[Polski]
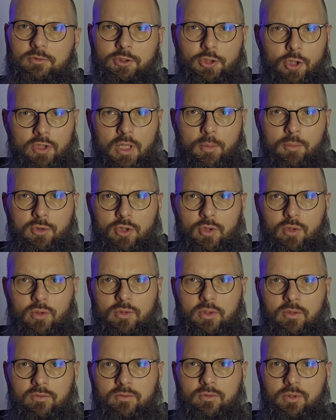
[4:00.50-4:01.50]
I ona
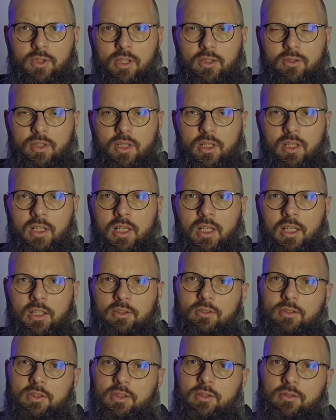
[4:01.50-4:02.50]
przygotowuje się
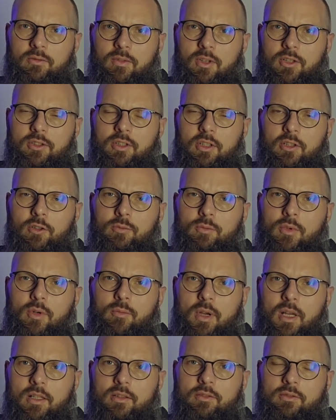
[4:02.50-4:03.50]
do tego ważnego
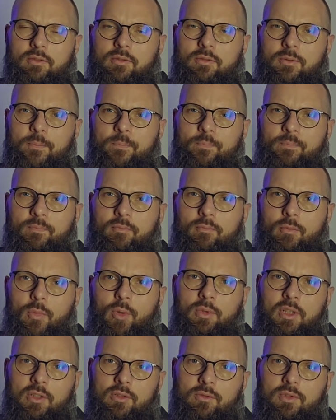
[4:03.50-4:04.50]
momentu,
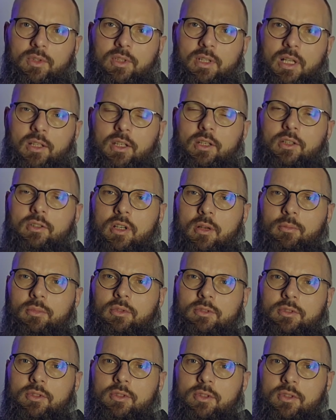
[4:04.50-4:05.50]
momentu stanięcia
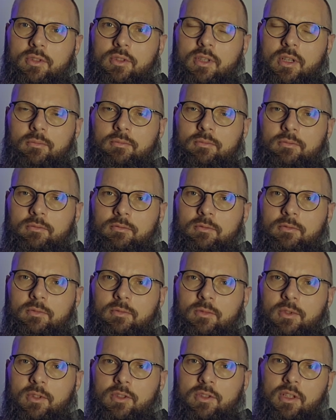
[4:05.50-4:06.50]
pod krzyżem,
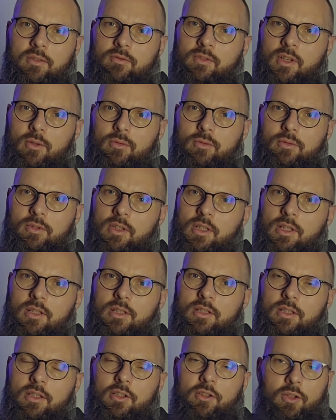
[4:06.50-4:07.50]
gdzie wielu
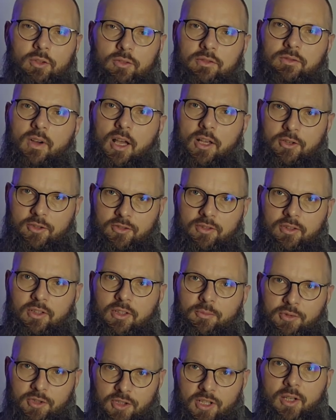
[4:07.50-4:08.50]
innych
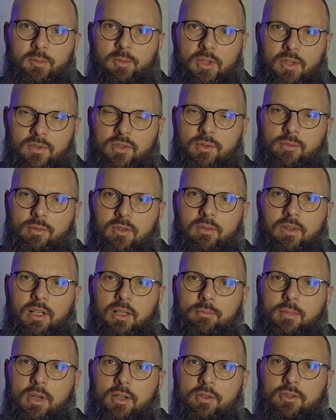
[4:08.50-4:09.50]
odważnych, przynajmniej w
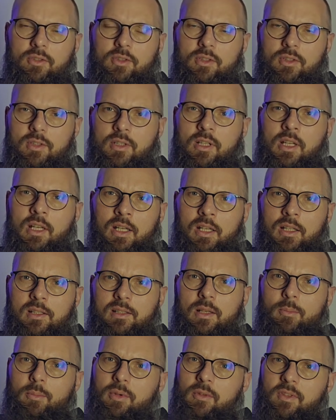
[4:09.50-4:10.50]
słowach mężczyzn,
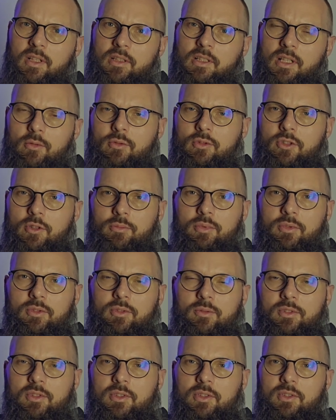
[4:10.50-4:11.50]
zapowiadało, że
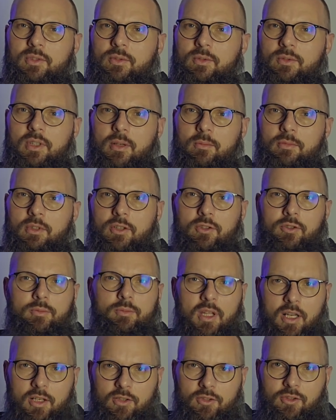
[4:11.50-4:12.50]
pójdą z Chrystusem na
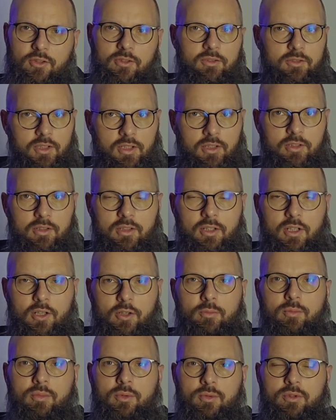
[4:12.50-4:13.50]
śmierć, że go nigdy nie
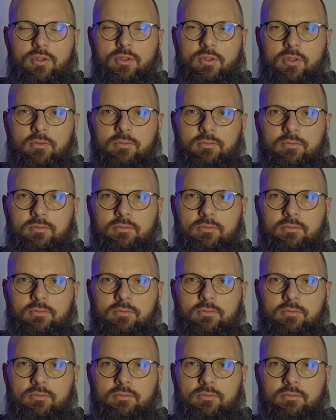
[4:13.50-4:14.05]
opuszczą.